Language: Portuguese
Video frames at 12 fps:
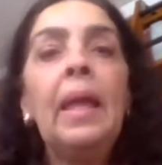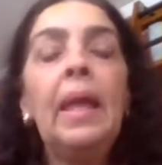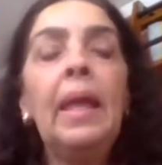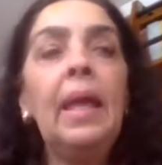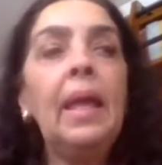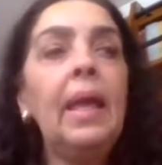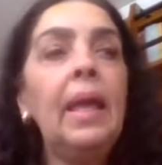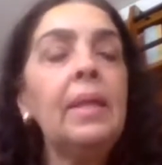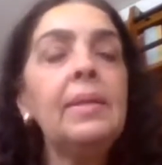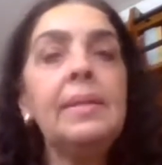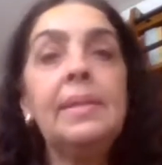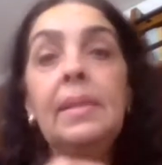
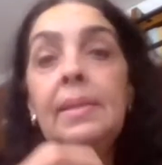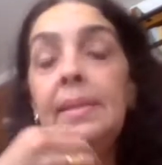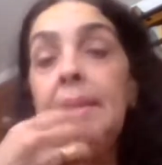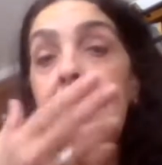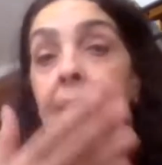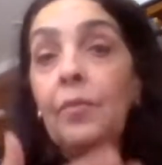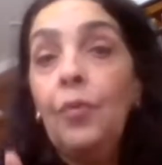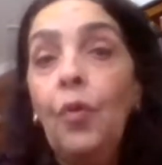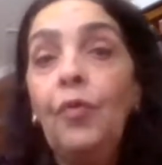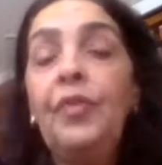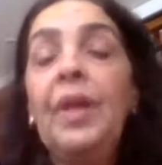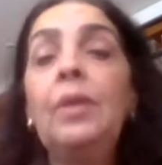é, se
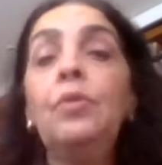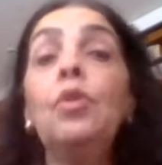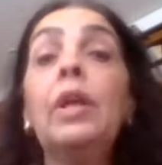desenvolvendo,